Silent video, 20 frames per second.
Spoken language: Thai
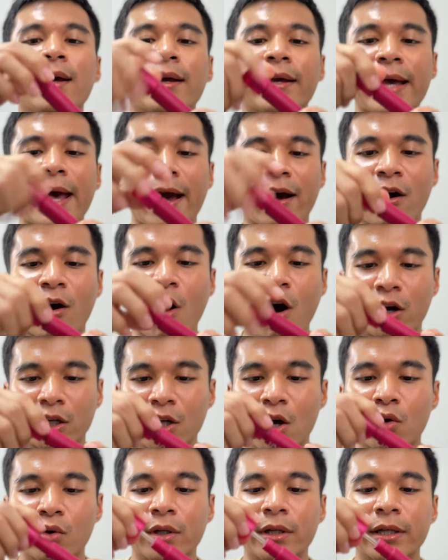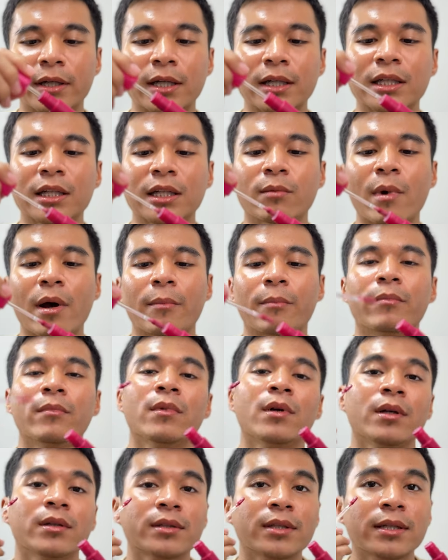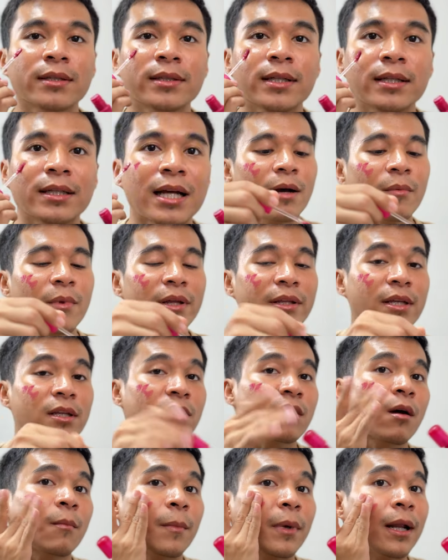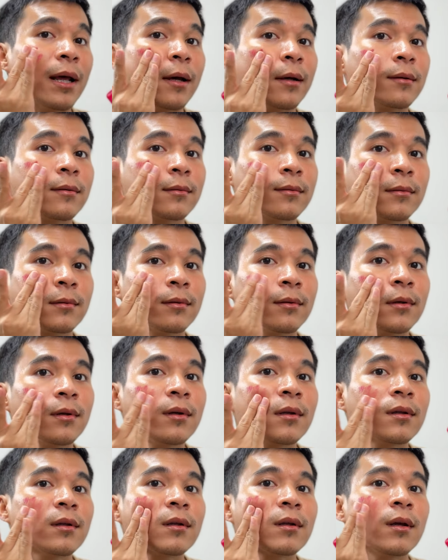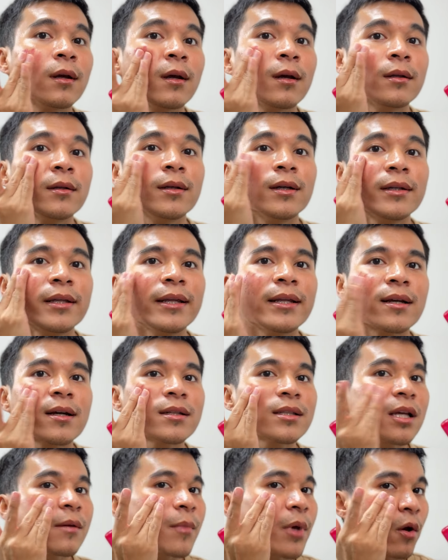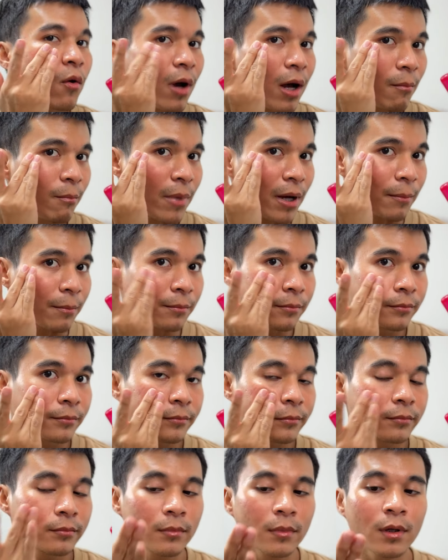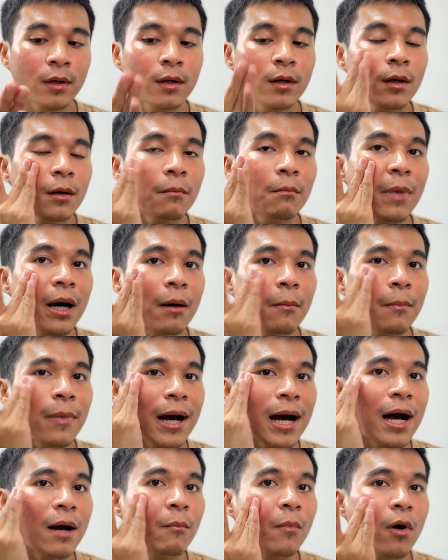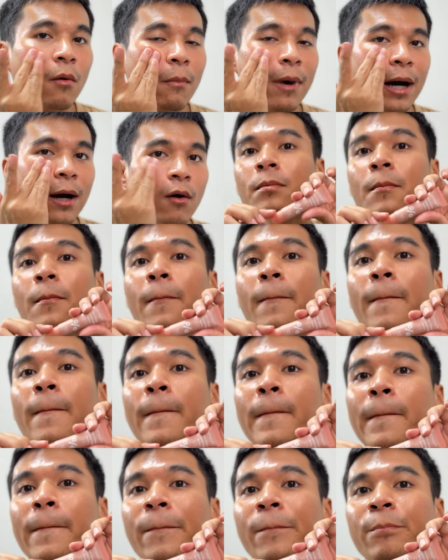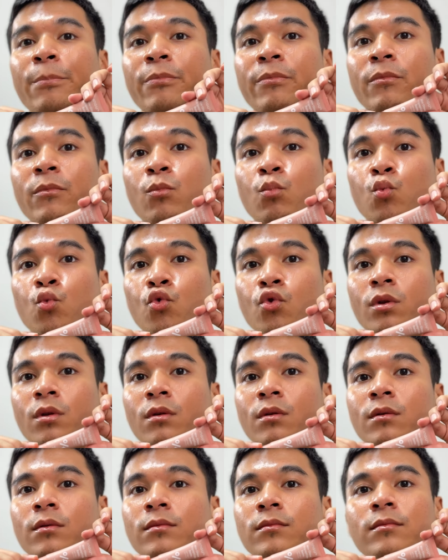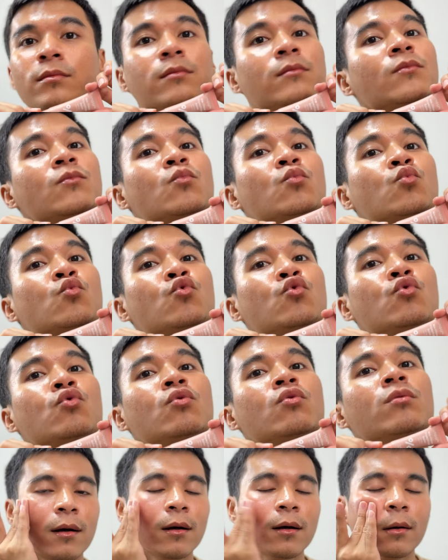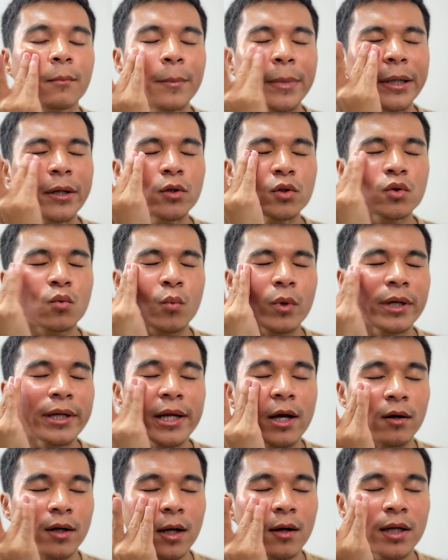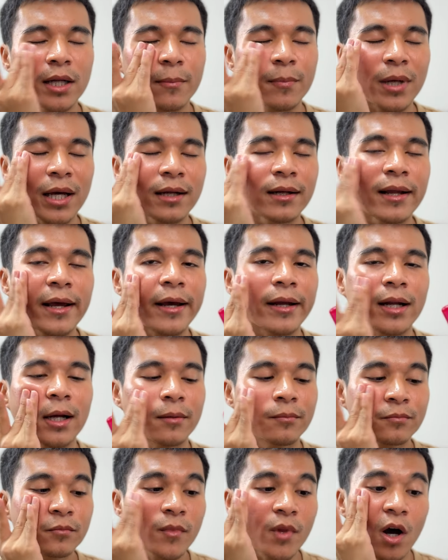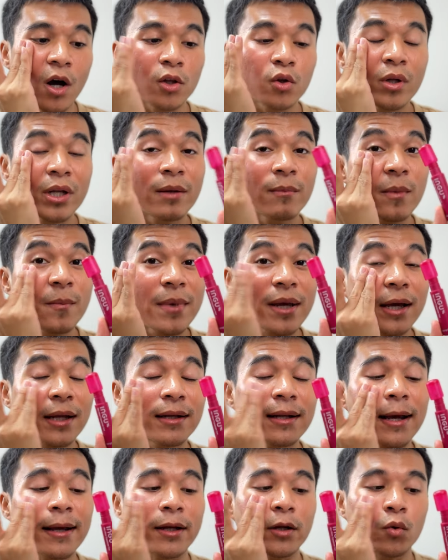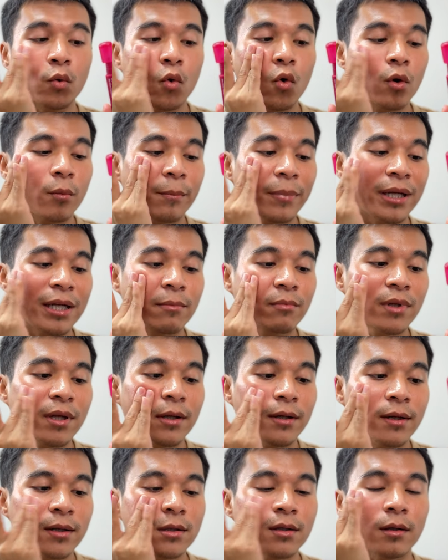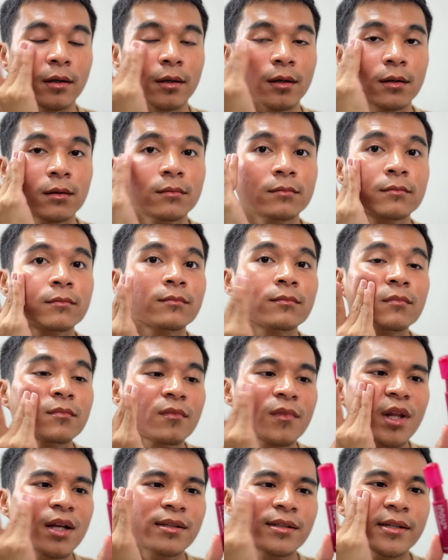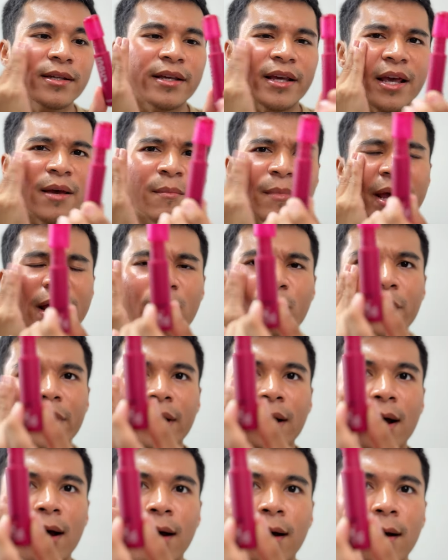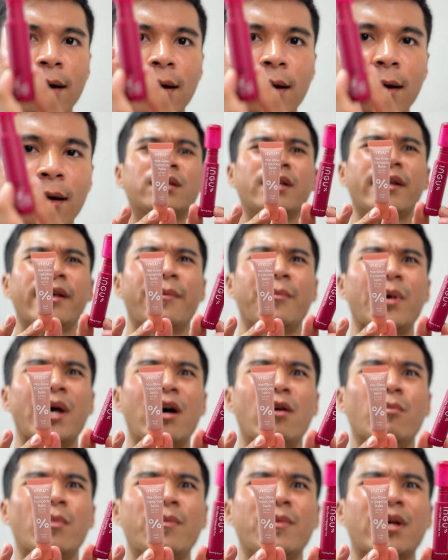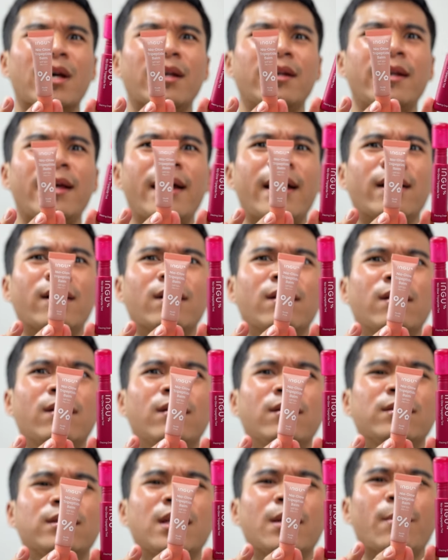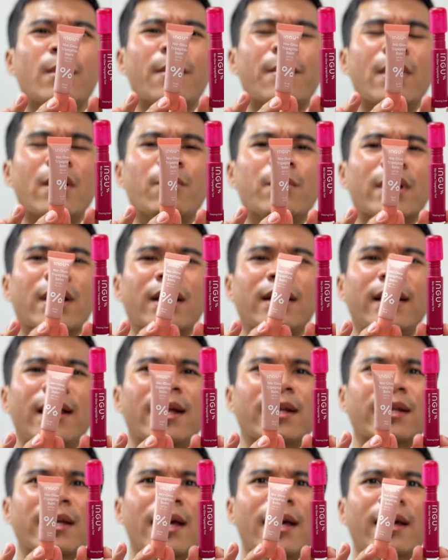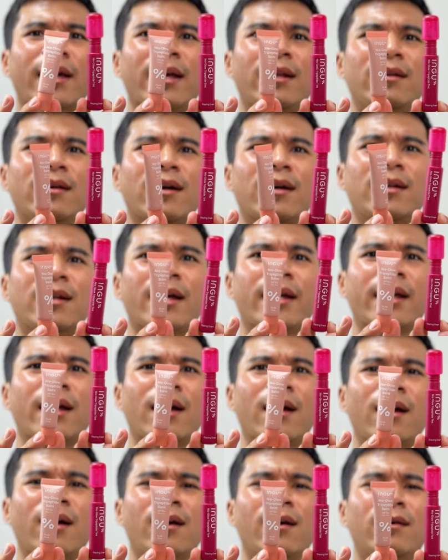แกะของลองเลยก็คือแบบจริงๆทำใน TikTok ไปแล้วเนื้อทิ้งก็จะมีความแบบบางๆเบาๆไม่ได้รู้สึกหนึบอะไม่รู้สึกว่าเหนียวเท่าลิปกันแดดอะอ๋อตัวนี้ไม่มีกันแดดอะทุกคนเป็นลิปทิ้นเฉยๆ4 ml เองอะ4 ml ไม่มีกันแดด10 ml มีกันแดดแกเลือกอันไหนอะ